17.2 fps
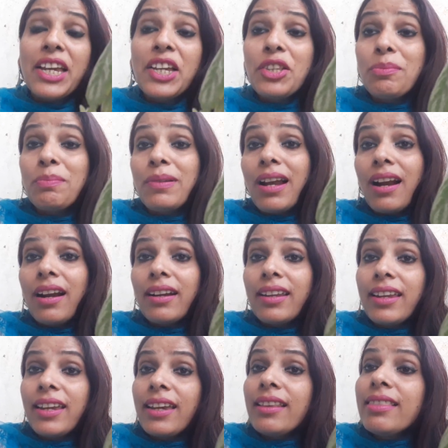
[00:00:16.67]
इस
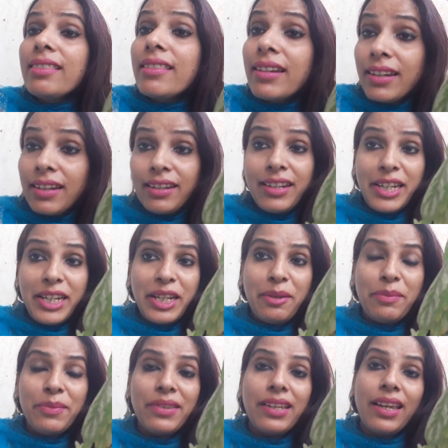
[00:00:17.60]
प्लांट के थ्री
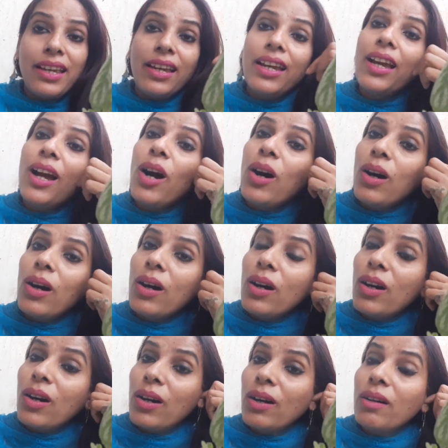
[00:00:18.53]
नेम्स हैं
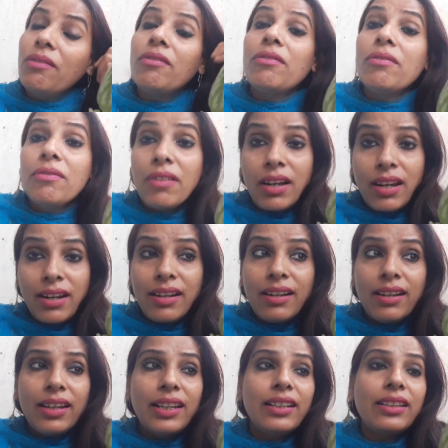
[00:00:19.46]
और
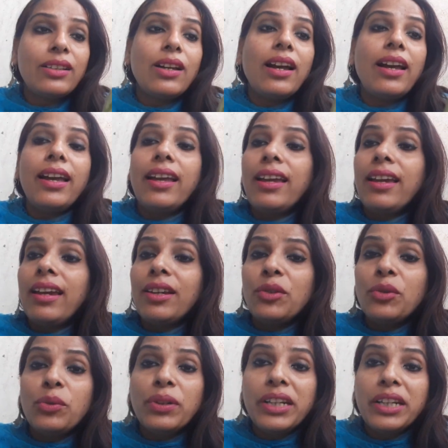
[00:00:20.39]
वन इसका है
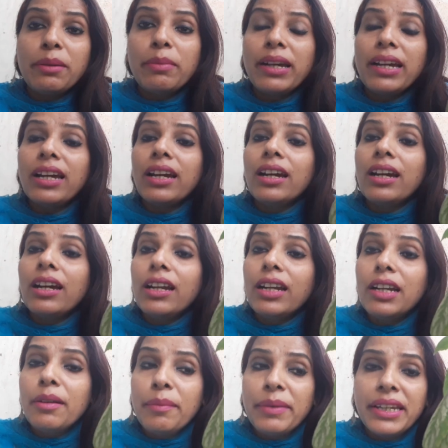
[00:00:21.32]
जो नेम है
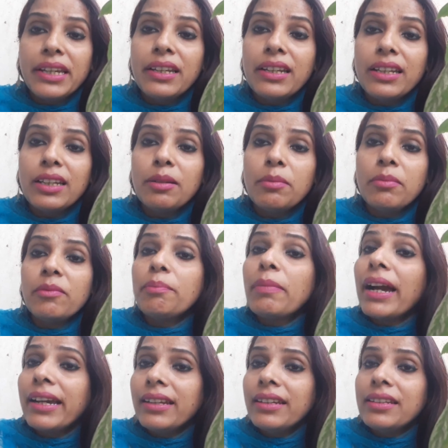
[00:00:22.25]
एल्यूमिनियम
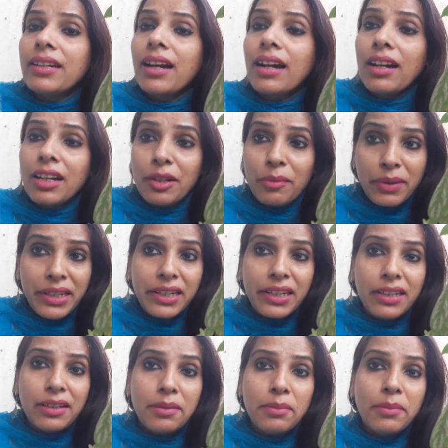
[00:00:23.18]
पाइलिया
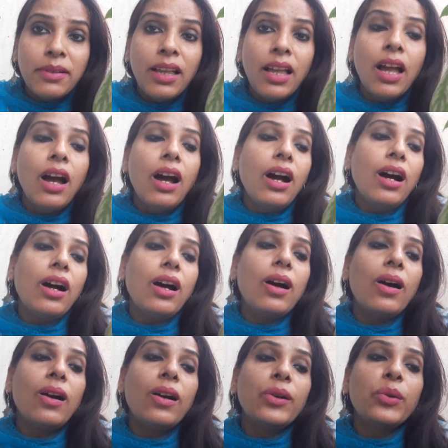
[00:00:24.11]
एल्यूमिनियम
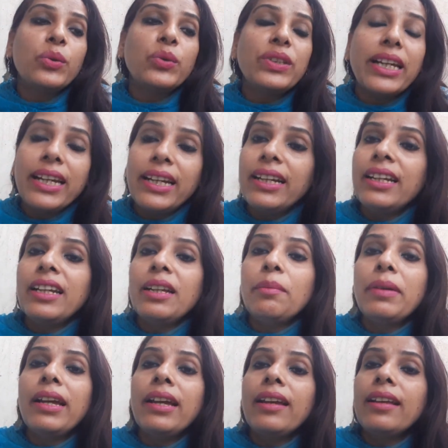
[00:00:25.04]
और जो सेकंड
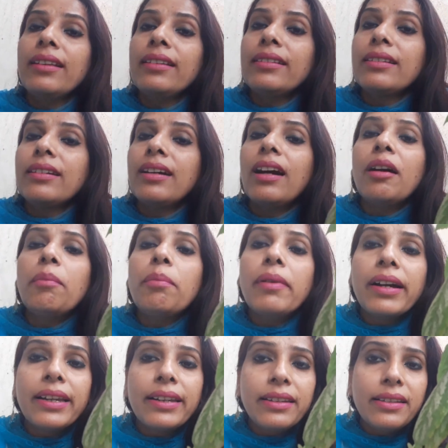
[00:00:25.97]
नेम है इसका
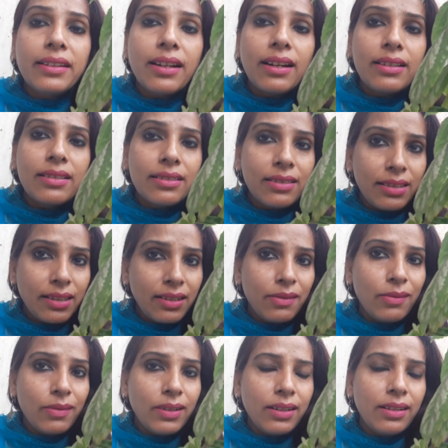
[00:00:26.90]
पाइलिया
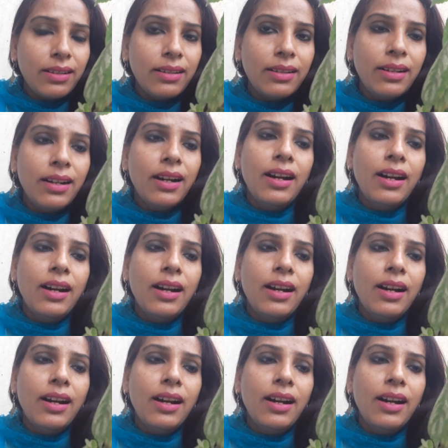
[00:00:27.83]
सिल्वर